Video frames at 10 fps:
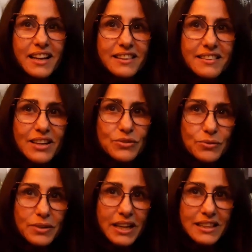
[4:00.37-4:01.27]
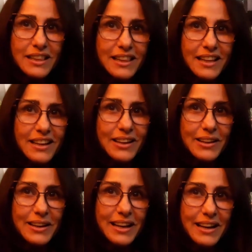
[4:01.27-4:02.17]
كان دارته واحد
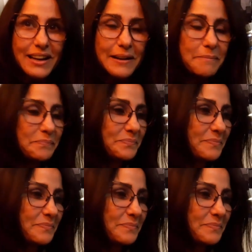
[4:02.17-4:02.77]
لا